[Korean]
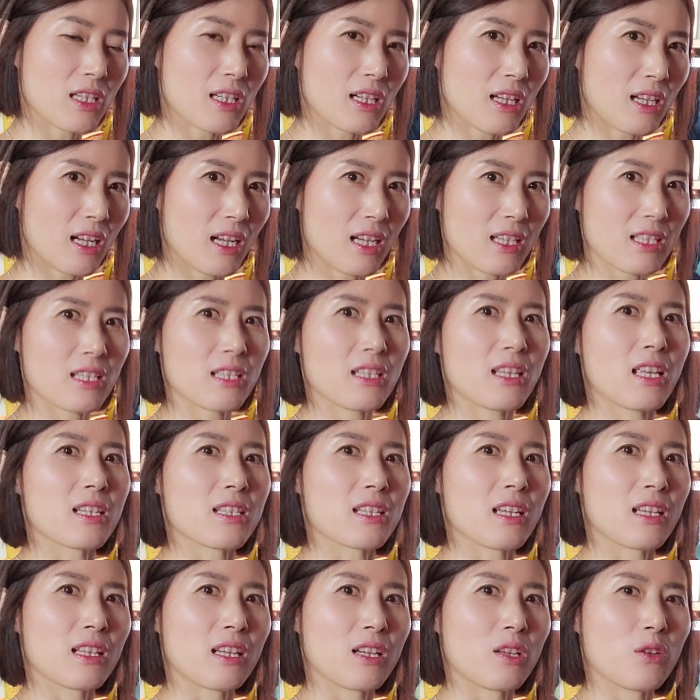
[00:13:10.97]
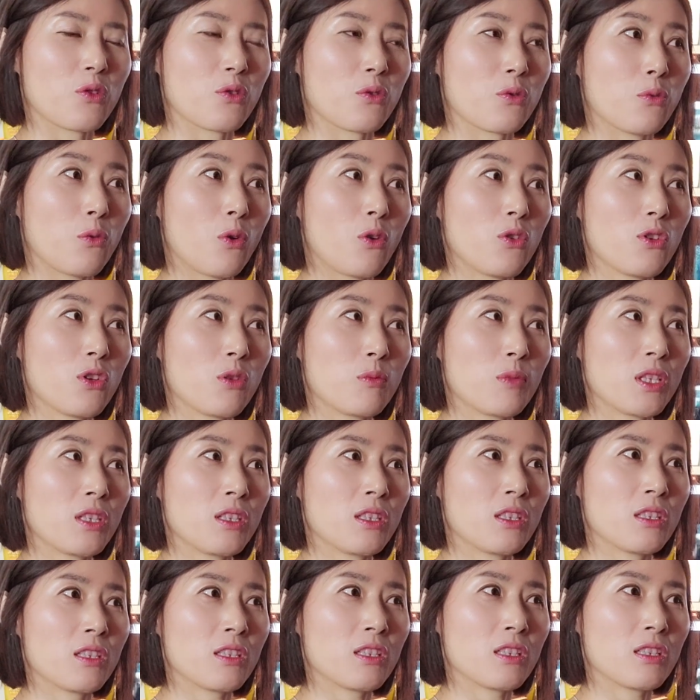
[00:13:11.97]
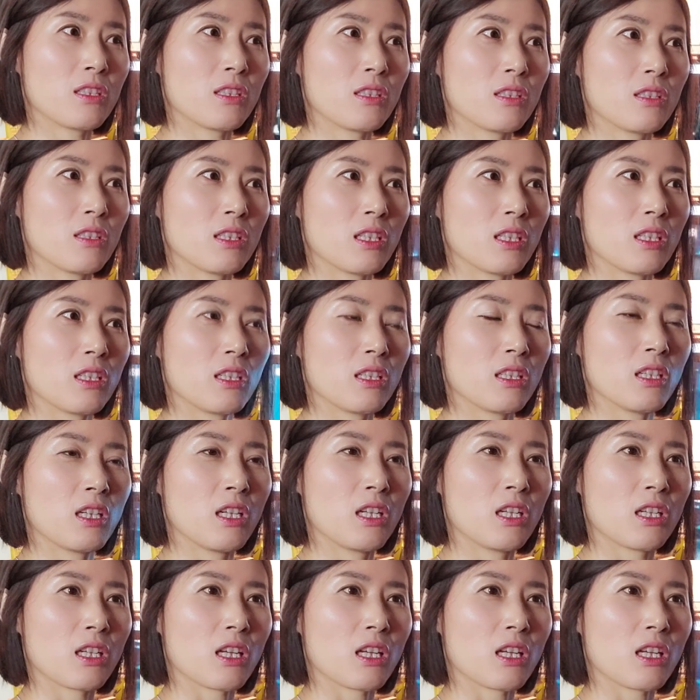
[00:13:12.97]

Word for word: 끝까지 내잖아요 원어민들이